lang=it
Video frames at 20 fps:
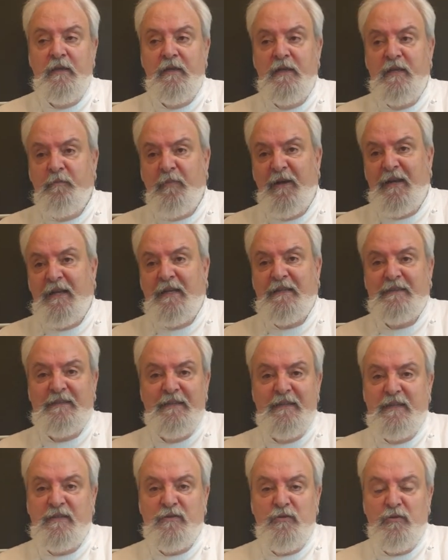i
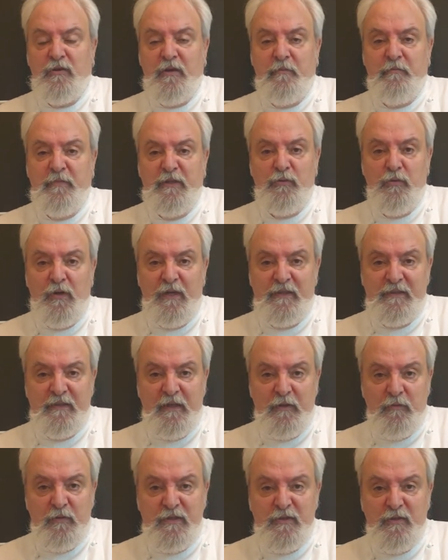palati che sono abituati
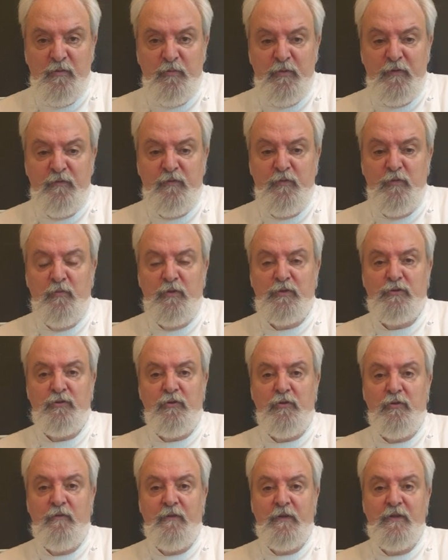a questo profumo
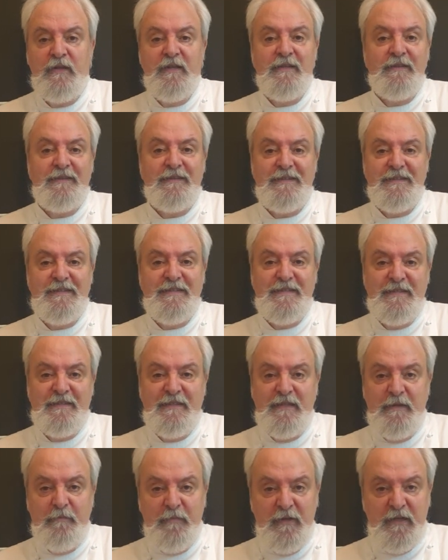trovano
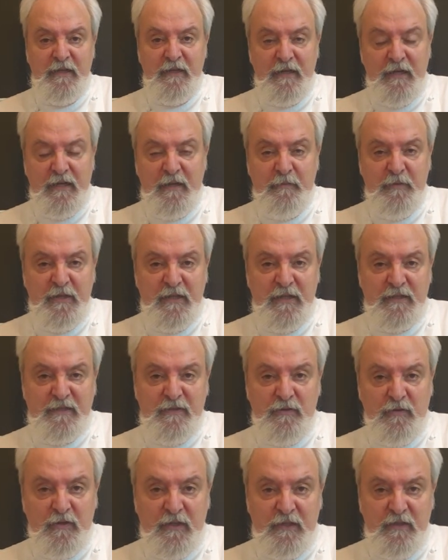irresistibile nella mia
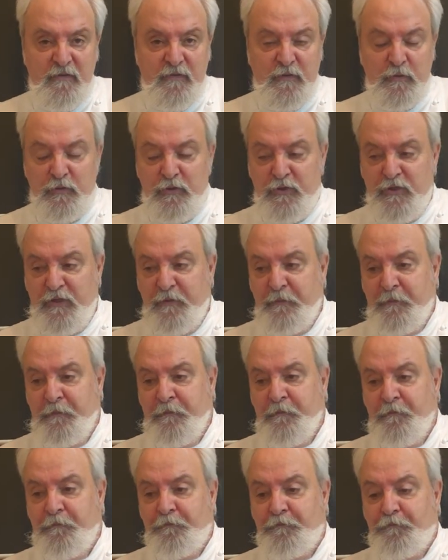zona di Foggia
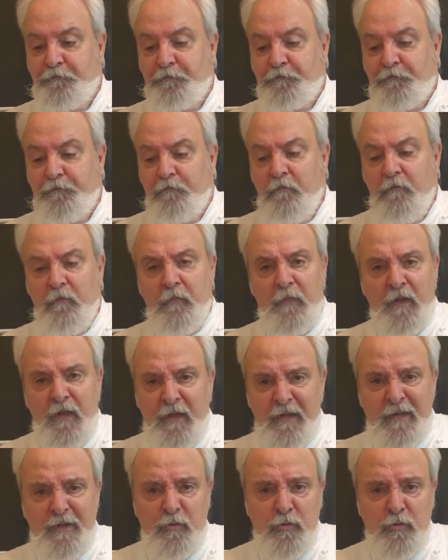era